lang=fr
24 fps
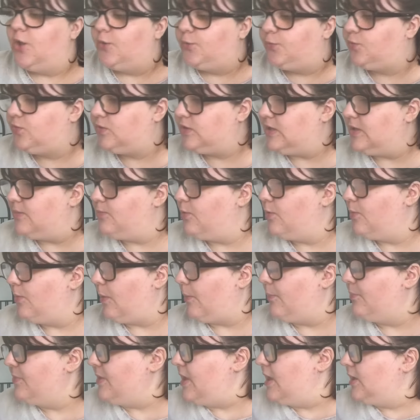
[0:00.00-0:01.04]
tout simplement
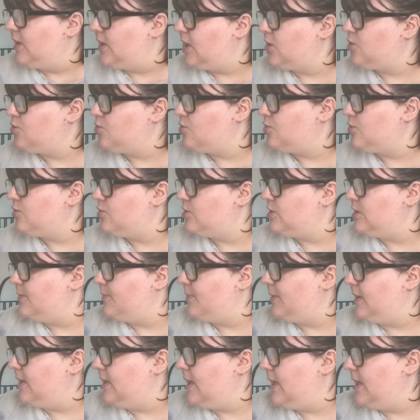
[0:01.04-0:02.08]
quelque chose que j'ai
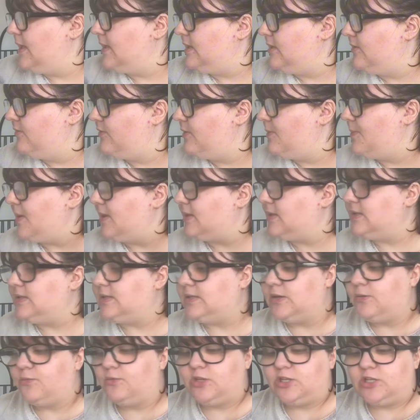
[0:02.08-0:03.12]
pris et qui fait partie de
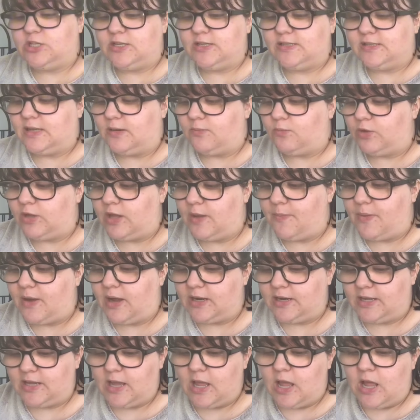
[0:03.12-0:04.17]
sa wishlist, elle m'en a
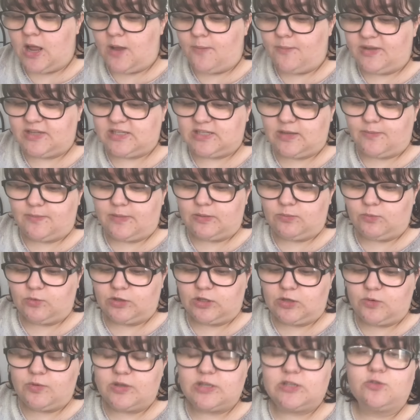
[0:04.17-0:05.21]
parlé parce qu'elle m'a
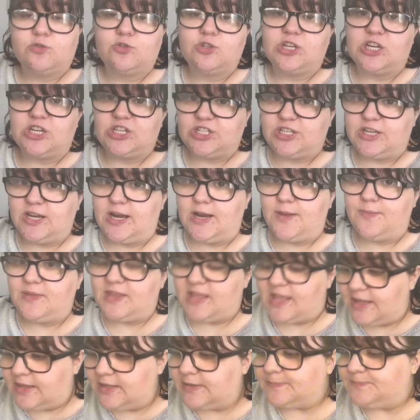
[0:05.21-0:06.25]
demandé où est-ce que j'achetais les
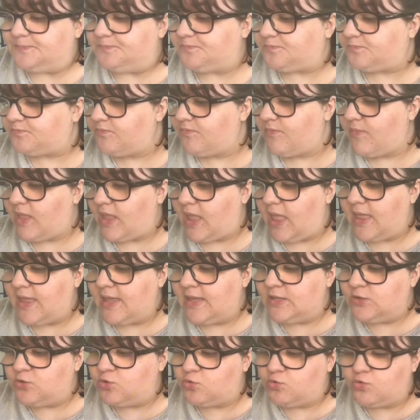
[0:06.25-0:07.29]
miennes.
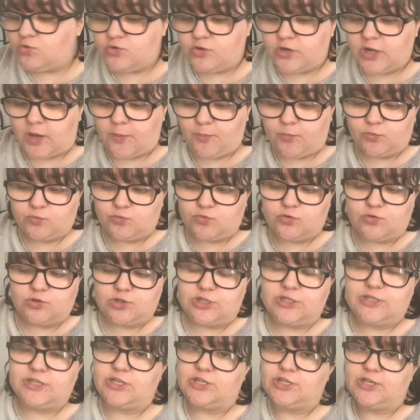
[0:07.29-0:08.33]
Et du coup, je lui ai répondu que
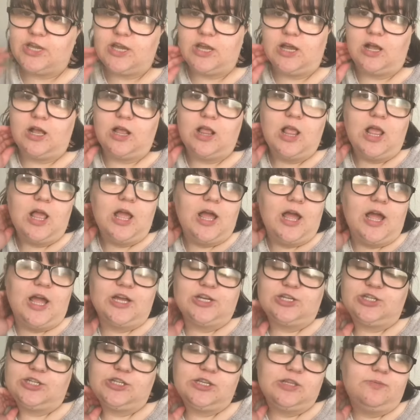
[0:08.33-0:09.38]
je les achetais à,
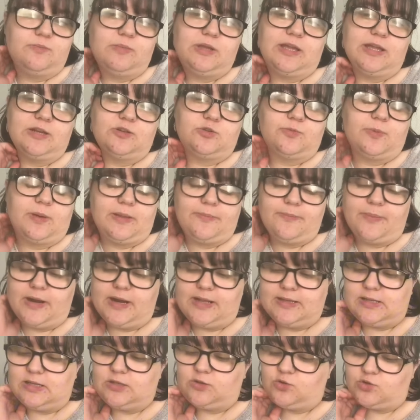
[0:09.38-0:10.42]
à Chine, mais qu'elle se prenne pas
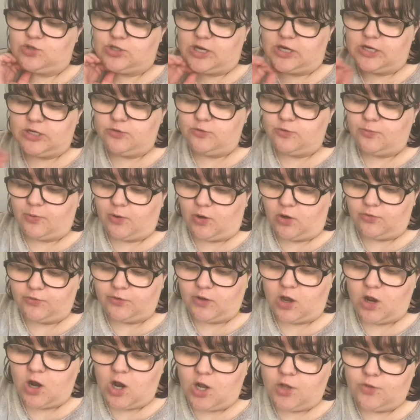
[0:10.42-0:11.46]
la tête, que j'allais lui
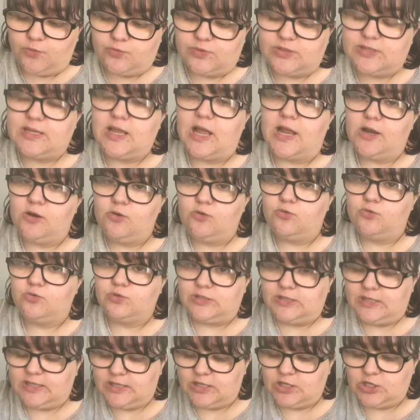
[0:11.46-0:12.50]
prendre. Donc ça, elle le
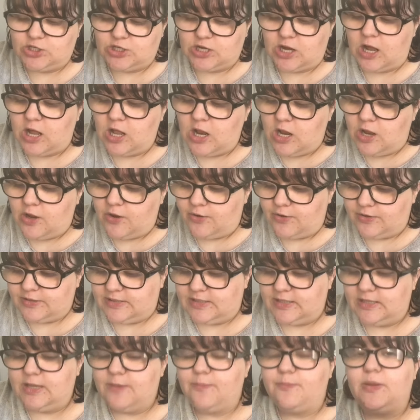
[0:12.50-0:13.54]
sait déjà. Euh,
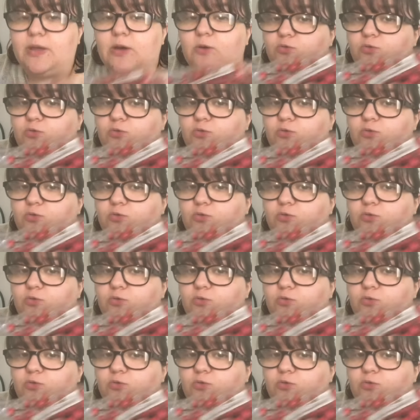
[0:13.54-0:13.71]
c'est des baies